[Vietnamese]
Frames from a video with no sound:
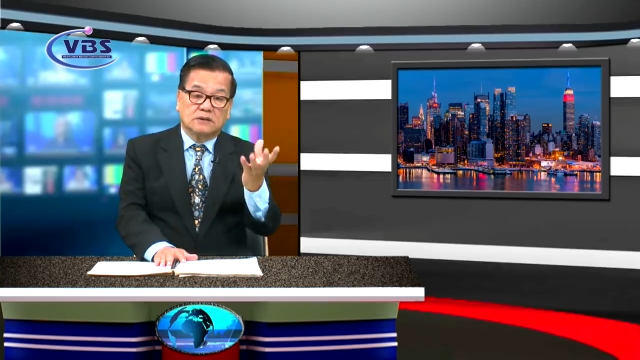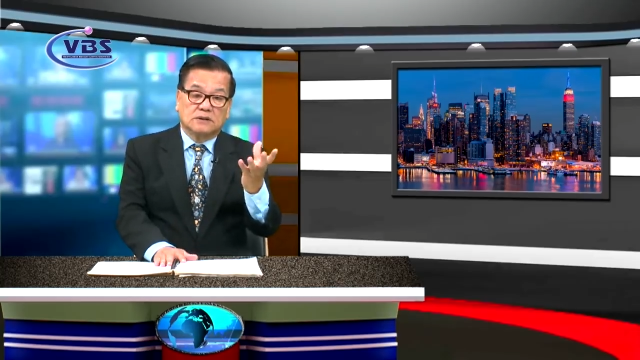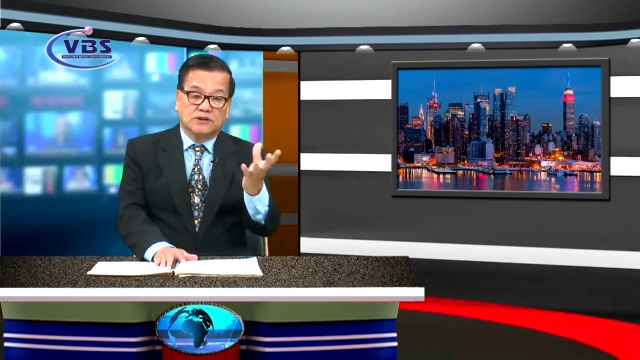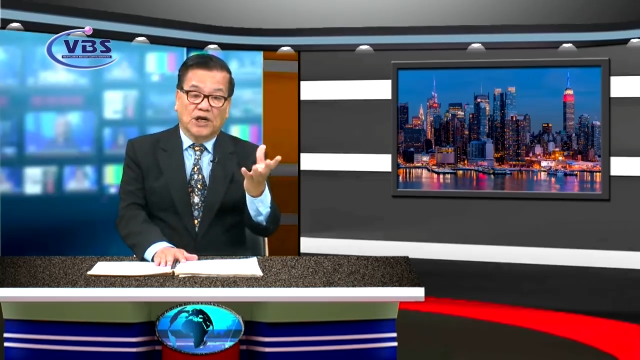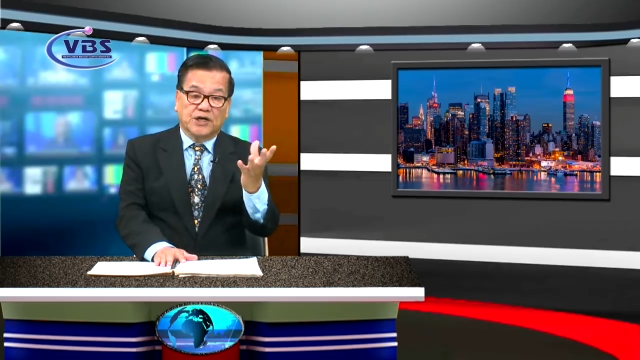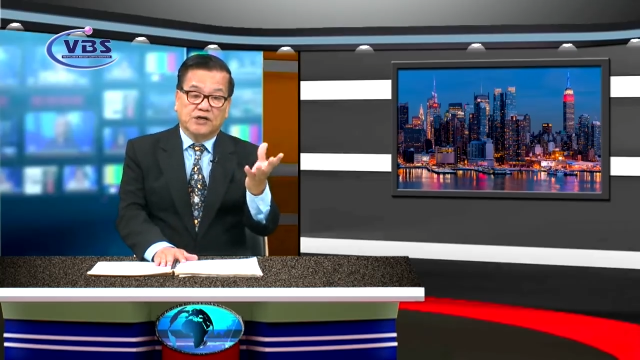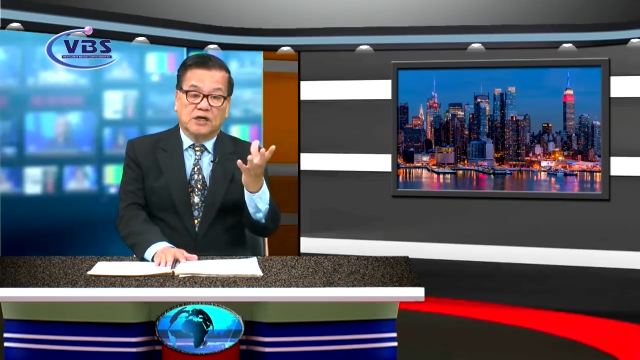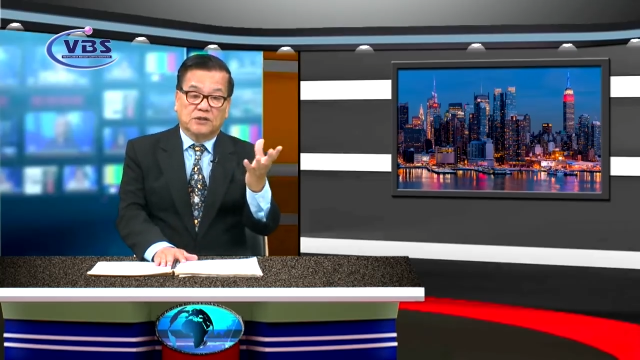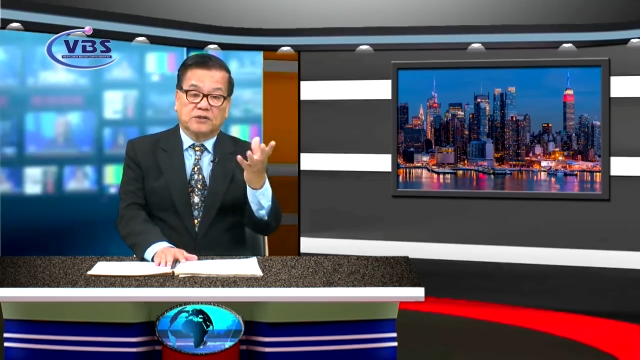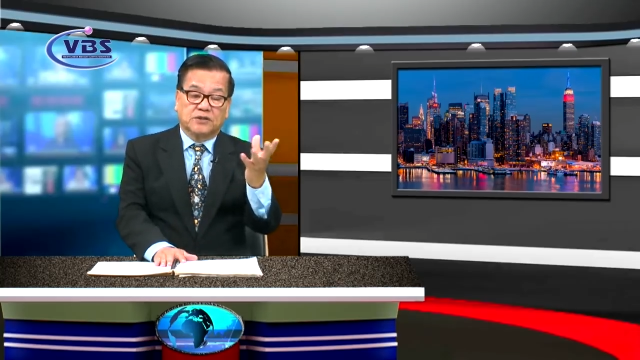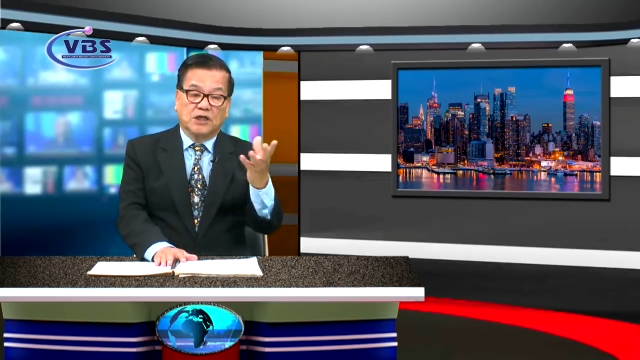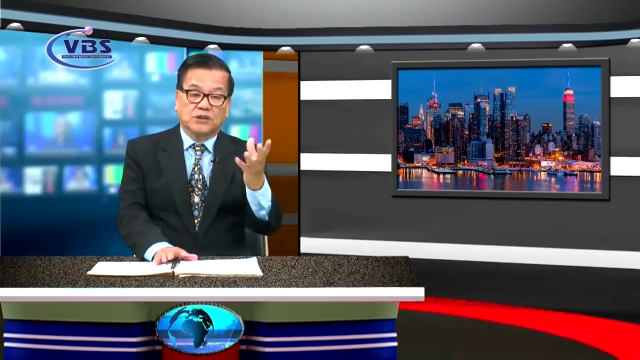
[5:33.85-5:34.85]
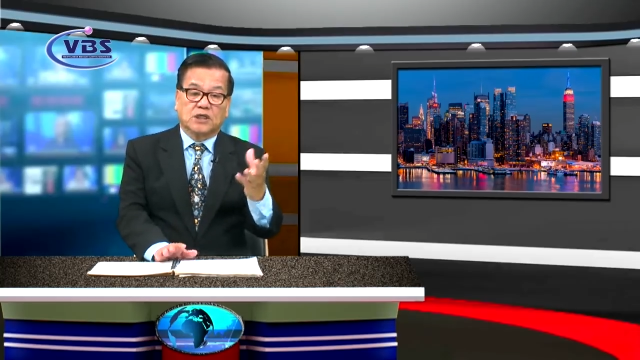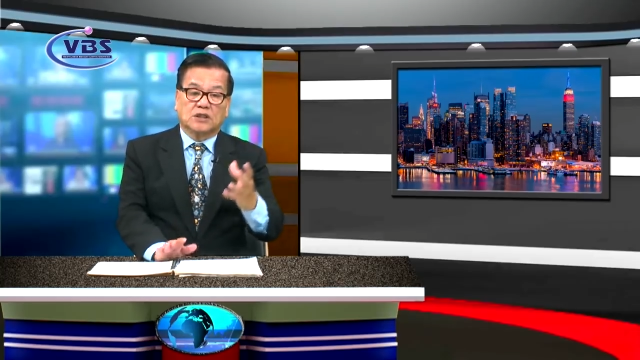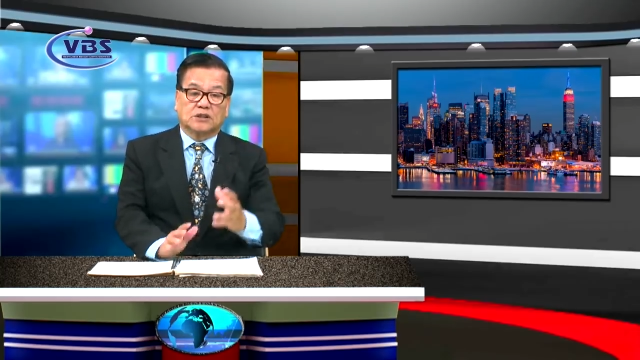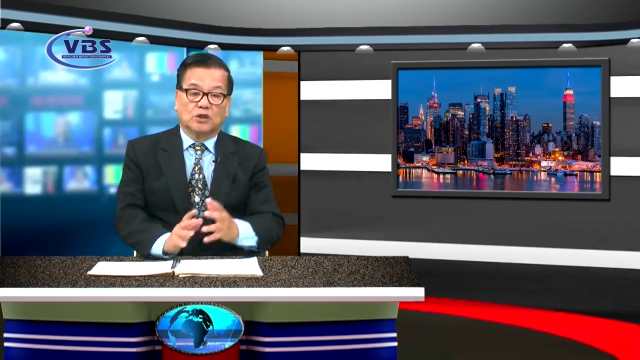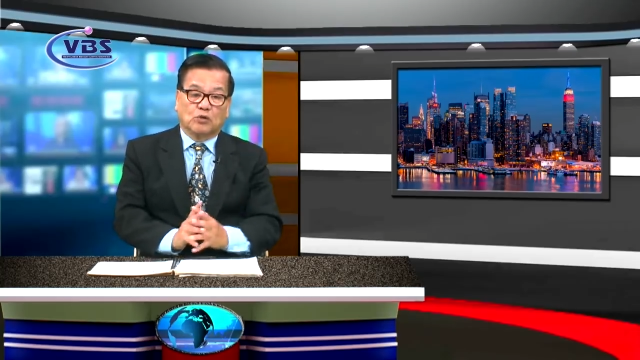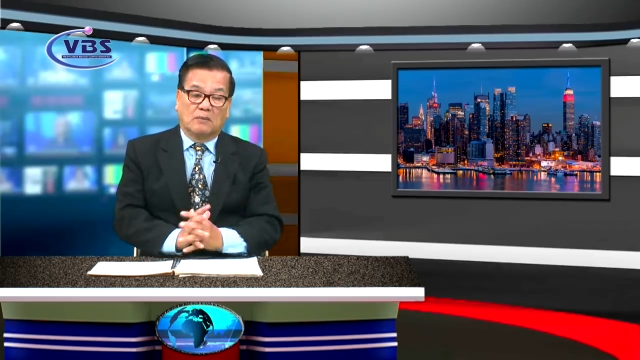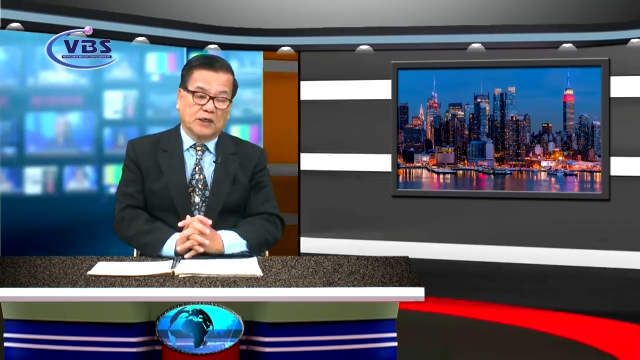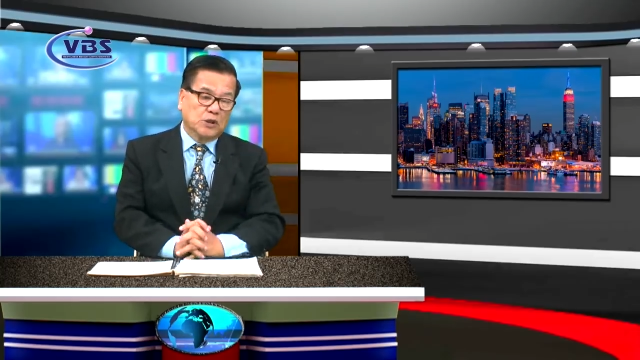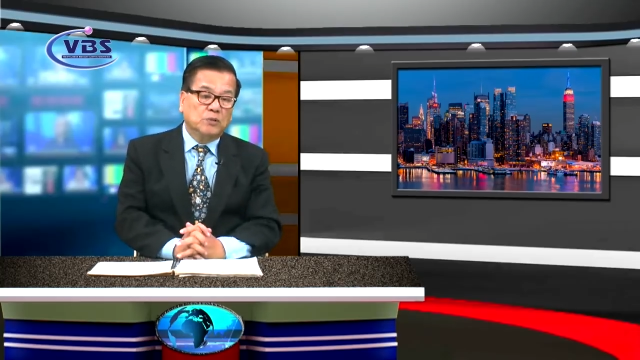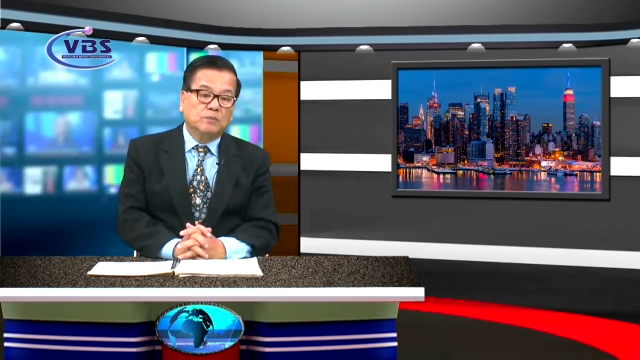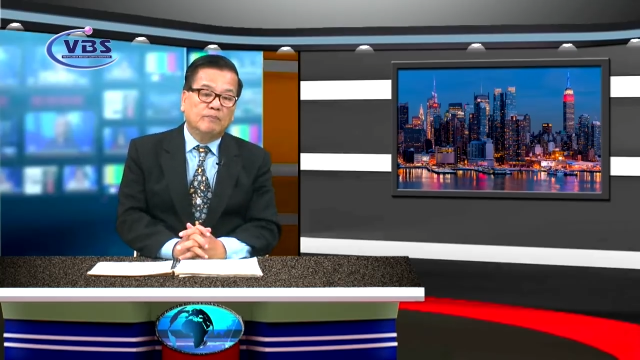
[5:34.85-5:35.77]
nhận được tin tức từ tòa bạch cung